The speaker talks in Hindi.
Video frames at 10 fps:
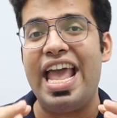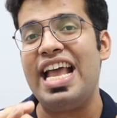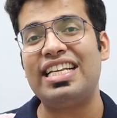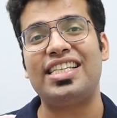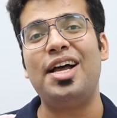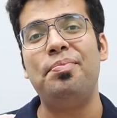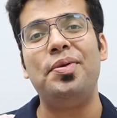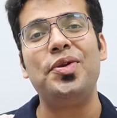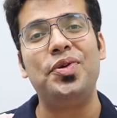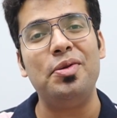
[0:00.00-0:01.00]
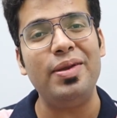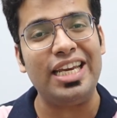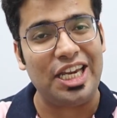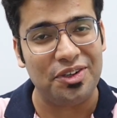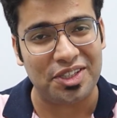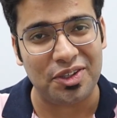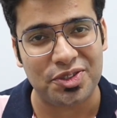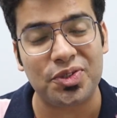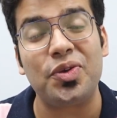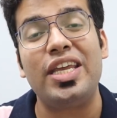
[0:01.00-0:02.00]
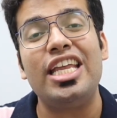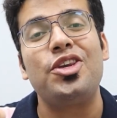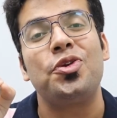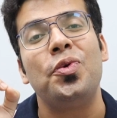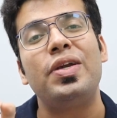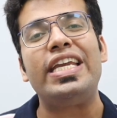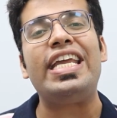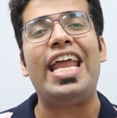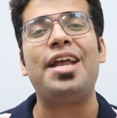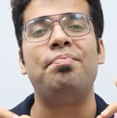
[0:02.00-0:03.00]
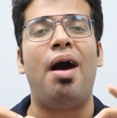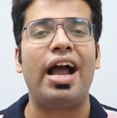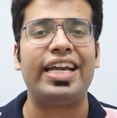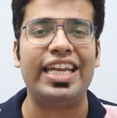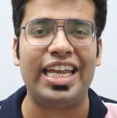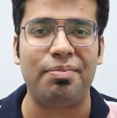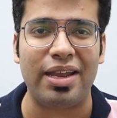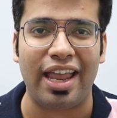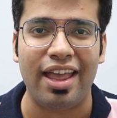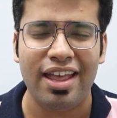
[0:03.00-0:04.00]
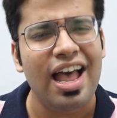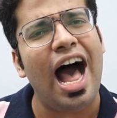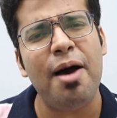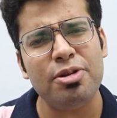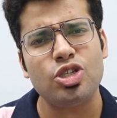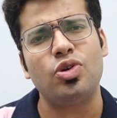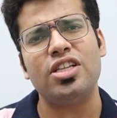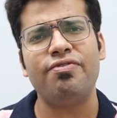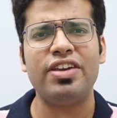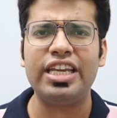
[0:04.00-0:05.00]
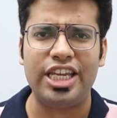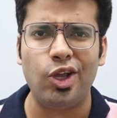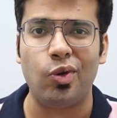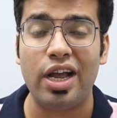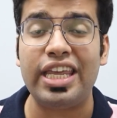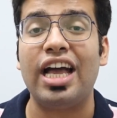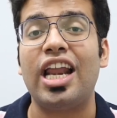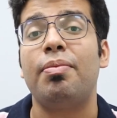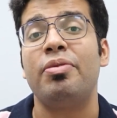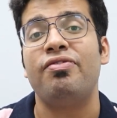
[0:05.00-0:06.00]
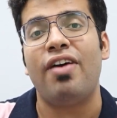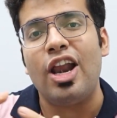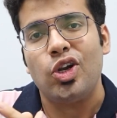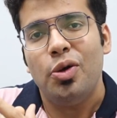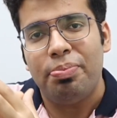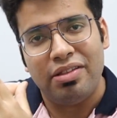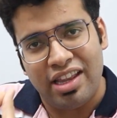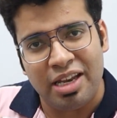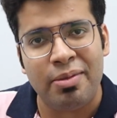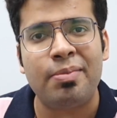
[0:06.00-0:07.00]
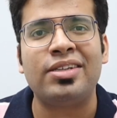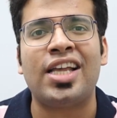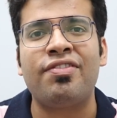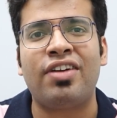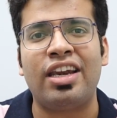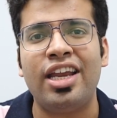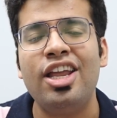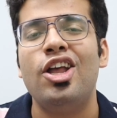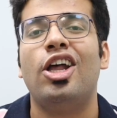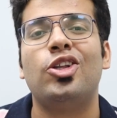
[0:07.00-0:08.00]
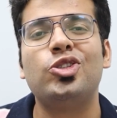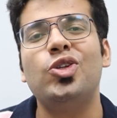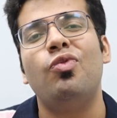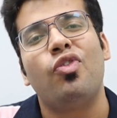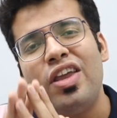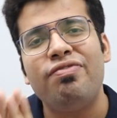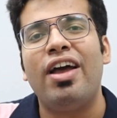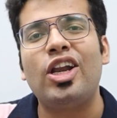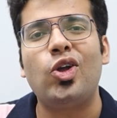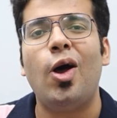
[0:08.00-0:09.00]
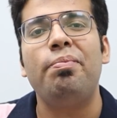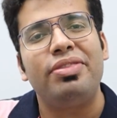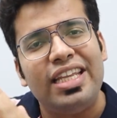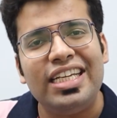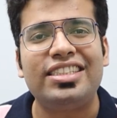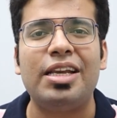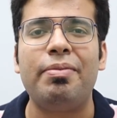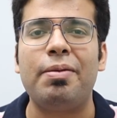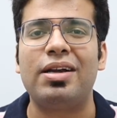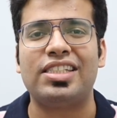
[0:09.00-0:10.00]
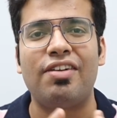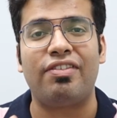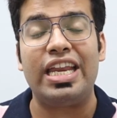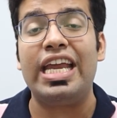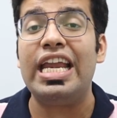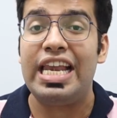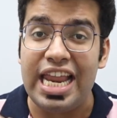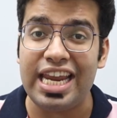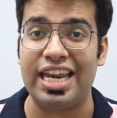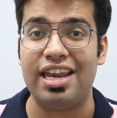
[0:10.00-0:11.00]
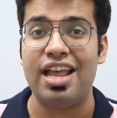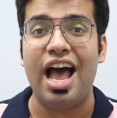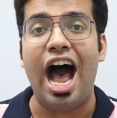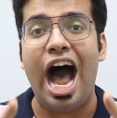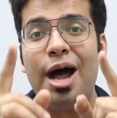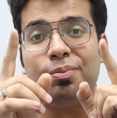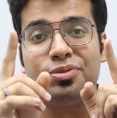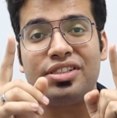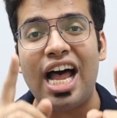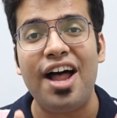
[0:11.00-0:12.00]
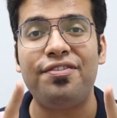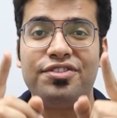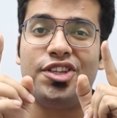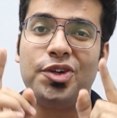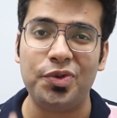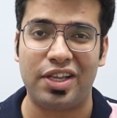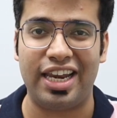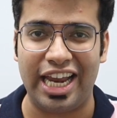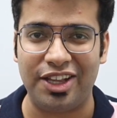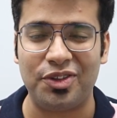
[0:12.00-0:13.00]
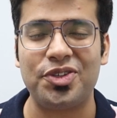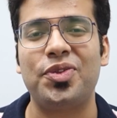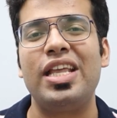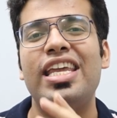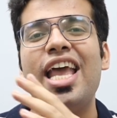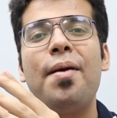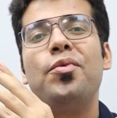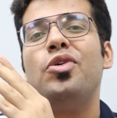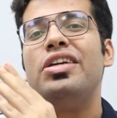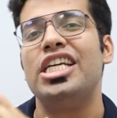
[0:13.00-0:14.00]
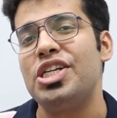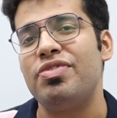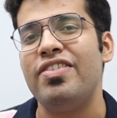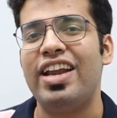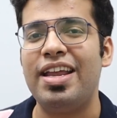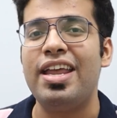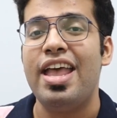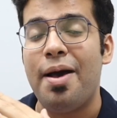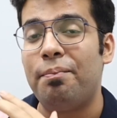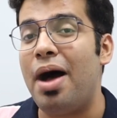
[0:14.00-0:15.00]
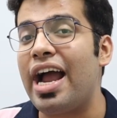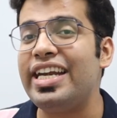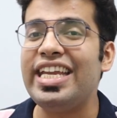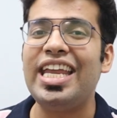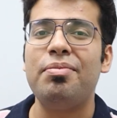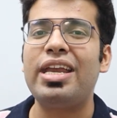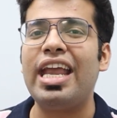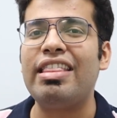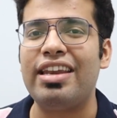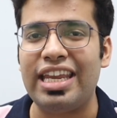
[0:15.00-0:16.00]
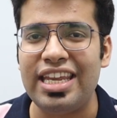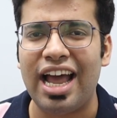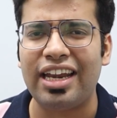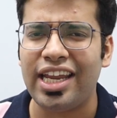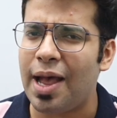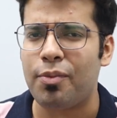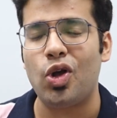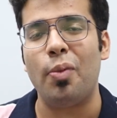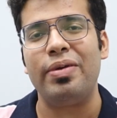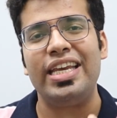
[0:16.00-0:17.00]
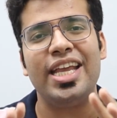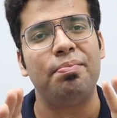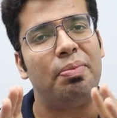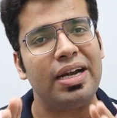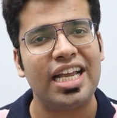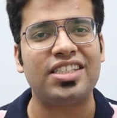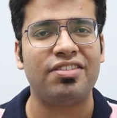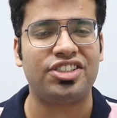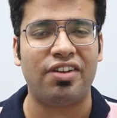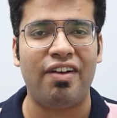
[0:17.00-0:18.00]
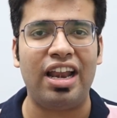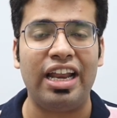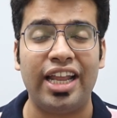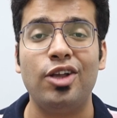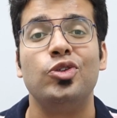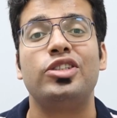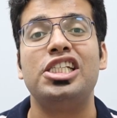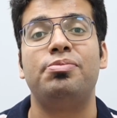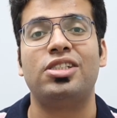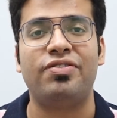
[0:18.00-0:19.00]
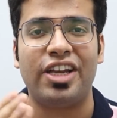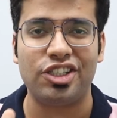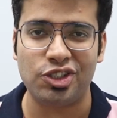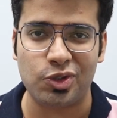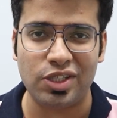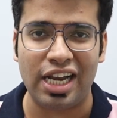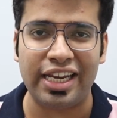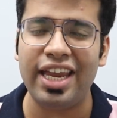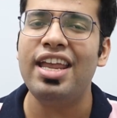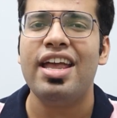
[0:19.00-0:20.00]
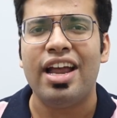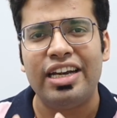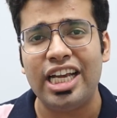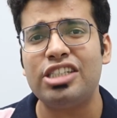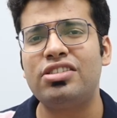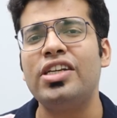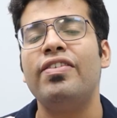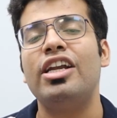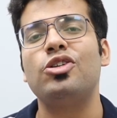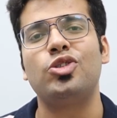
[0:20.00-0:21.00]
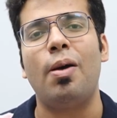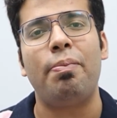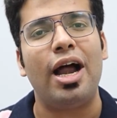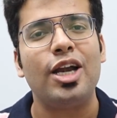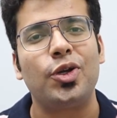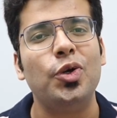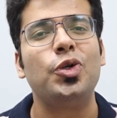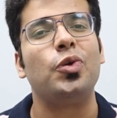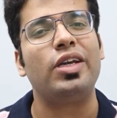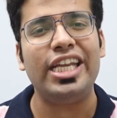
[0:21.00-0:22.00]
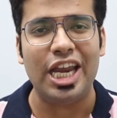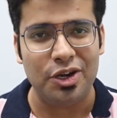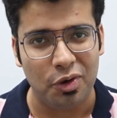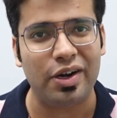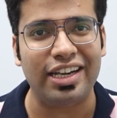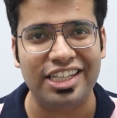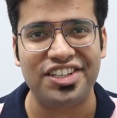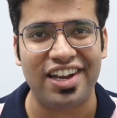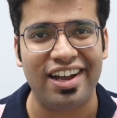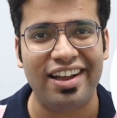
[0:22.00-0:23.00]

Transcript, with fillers: ऐसा बिल्कुल भी नहीं होता दोस्तों क्योंकि ये टोटली एक मार्केटिंग गिमिक है हाँ बस थोड़ा सा फर्क ये होगा कि अगर आप अपने फैन को पंद्रह दिन में एक बार साफ कर रहे हैं तो दोस्तों वही फैन को आप तीस दिन में एक बार साफ करेंगे लेकिन आप साफ जरूर करेंगे तो दोस्तों देखिए आपको डस्ट फ्री वाले मार्केटिंग गिमिक के अंदर नहीं आना है आपको अपने लिए एक बढ़िया सा अच्छा फैन लेना है उसकी स्पेसिफिकेशंस को जान के डस्ट फ्री वाला दोस्तों आप पार्ट को टोटली इग्नोर कर दीजिएगा